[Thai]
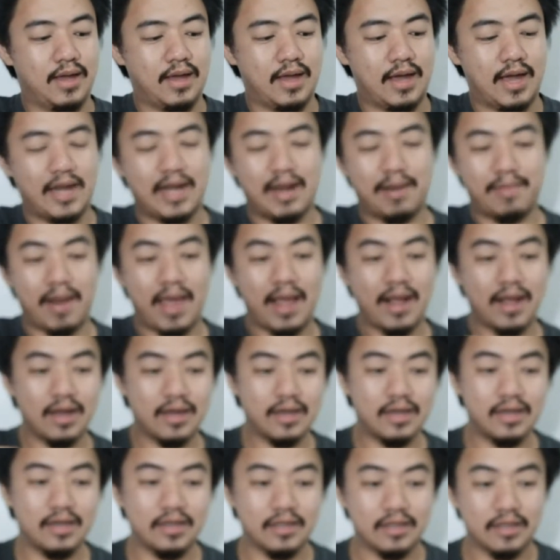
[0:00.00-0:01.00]
อันดับแรกก็
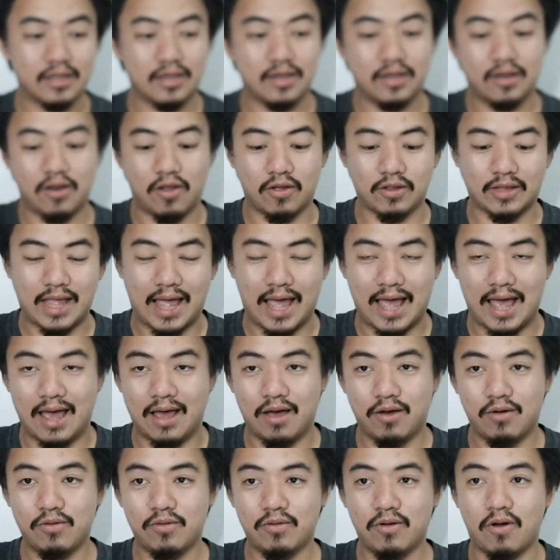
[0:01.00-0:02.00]
คือรองเท้า
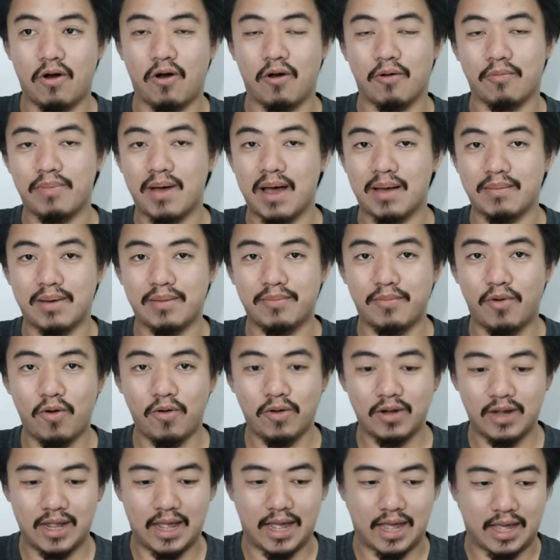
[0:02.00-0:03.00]
ของพามาโบ
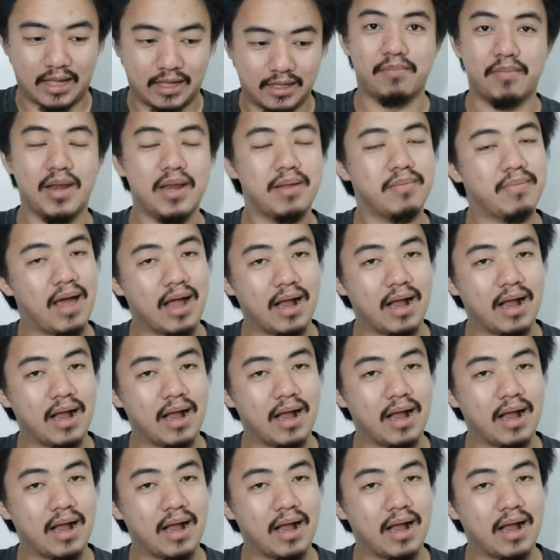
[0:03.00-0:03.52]
เนี่ยไม่ได้มา